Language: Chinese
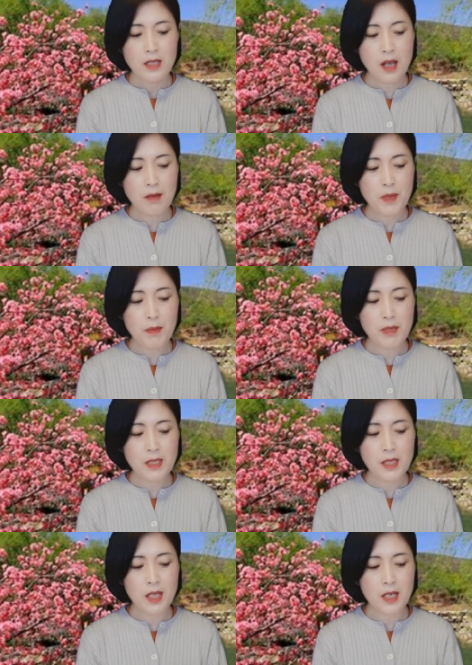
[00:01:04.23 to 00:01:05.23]
向
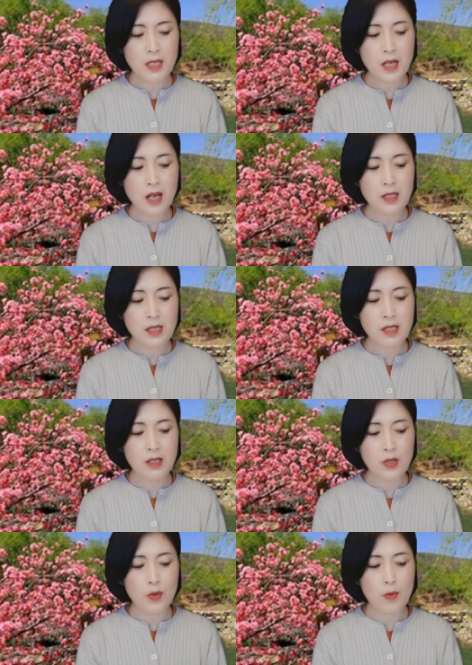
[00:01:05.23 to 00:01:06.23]
BBC 的上
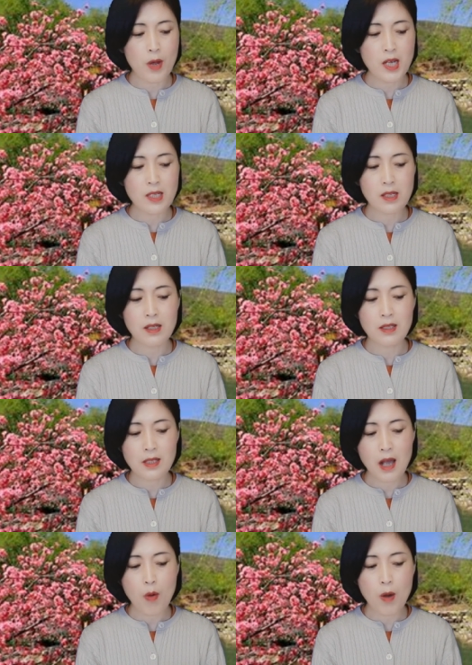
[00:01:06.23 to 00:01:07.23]
司与管理层
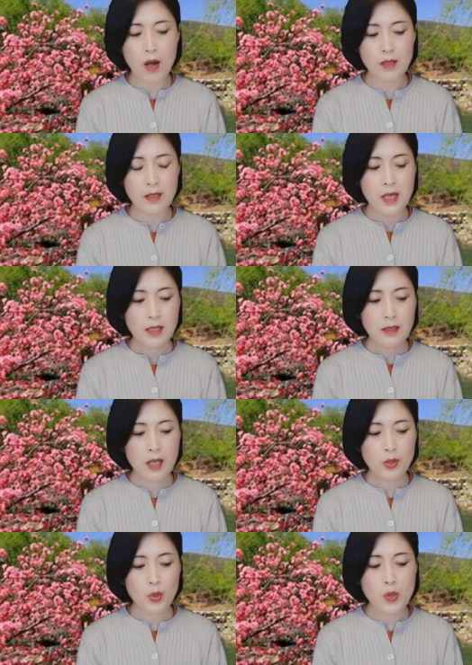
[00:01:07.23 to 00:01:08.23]
撒谎，
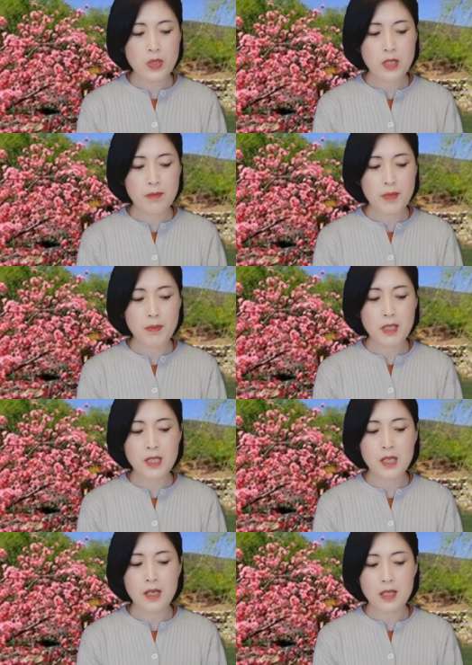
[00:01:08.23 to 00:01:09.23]
但同时
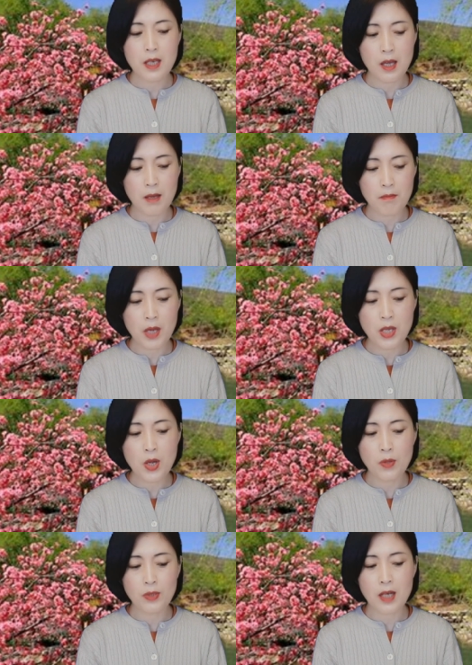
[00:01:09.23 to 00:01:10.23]
BBC 也没
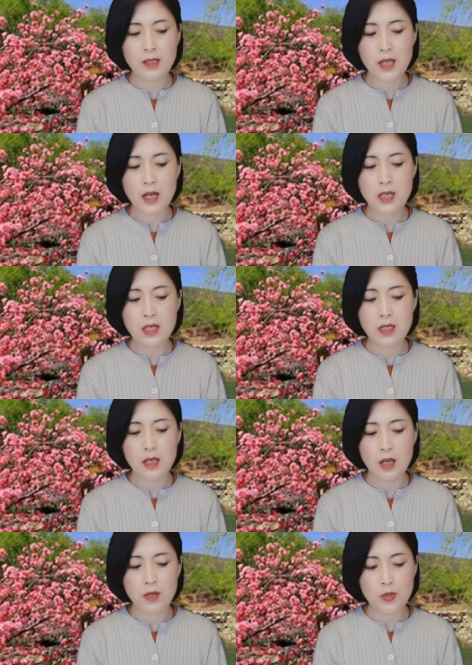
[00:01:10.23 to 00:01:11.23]
有能在事
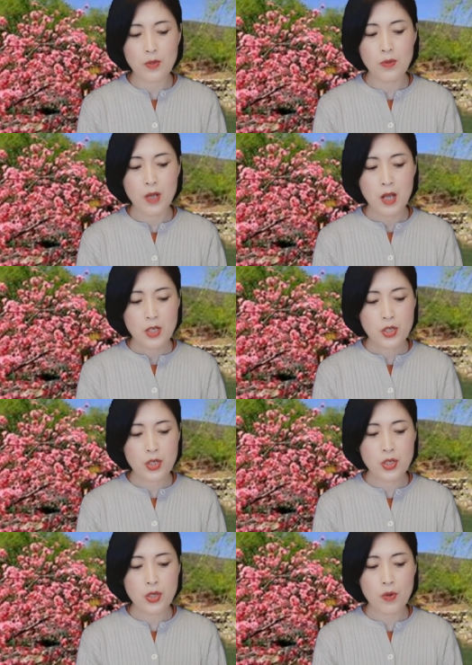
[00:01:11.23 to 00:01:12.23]
件中
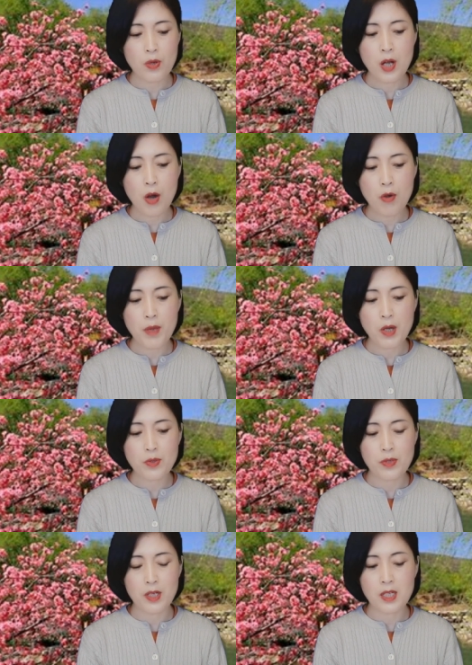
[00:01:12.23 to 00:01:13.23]
持守高标
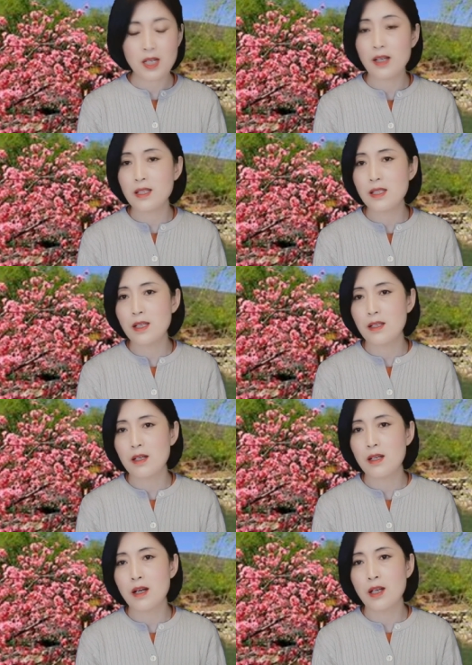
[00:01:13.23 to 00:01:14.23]
准的诚信
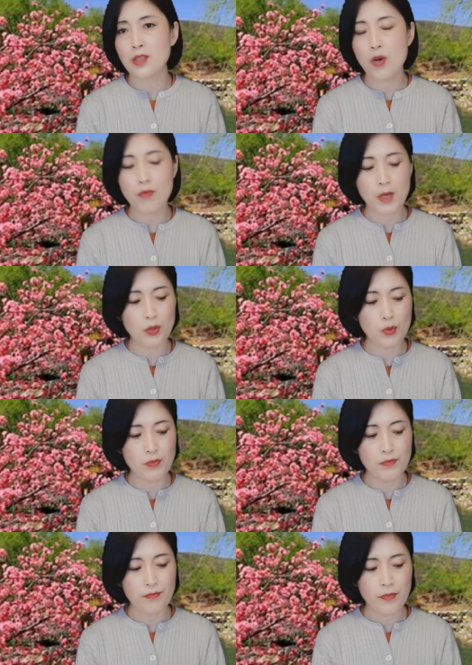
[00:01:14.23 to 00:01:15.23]
和透明
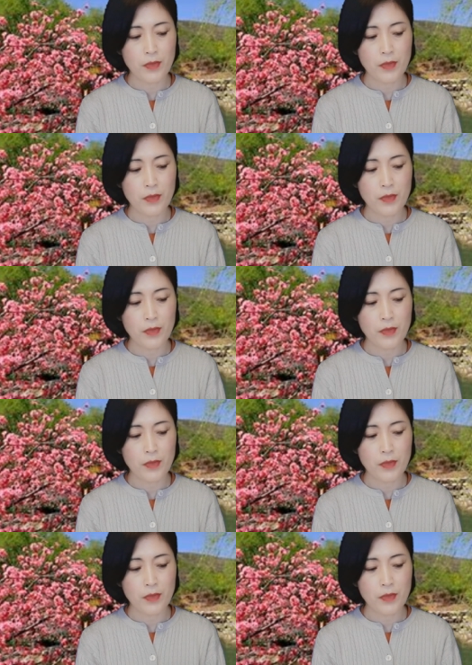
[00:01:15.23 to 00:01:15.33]
度。